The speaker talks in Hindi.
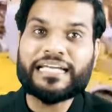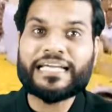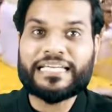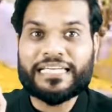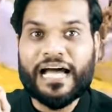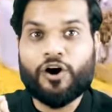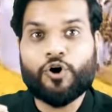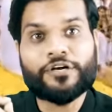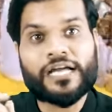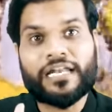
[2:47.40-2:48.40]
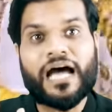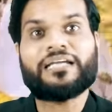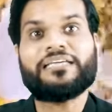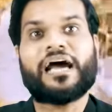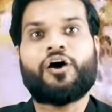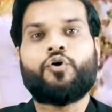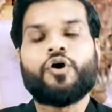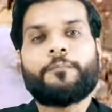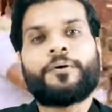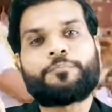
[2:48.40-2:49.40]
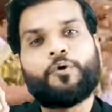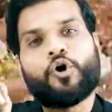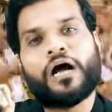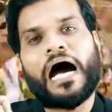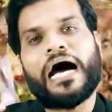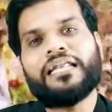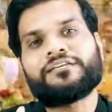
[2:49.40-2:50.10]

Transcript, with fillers: ने किया हो या ना किया हो पर भोकाल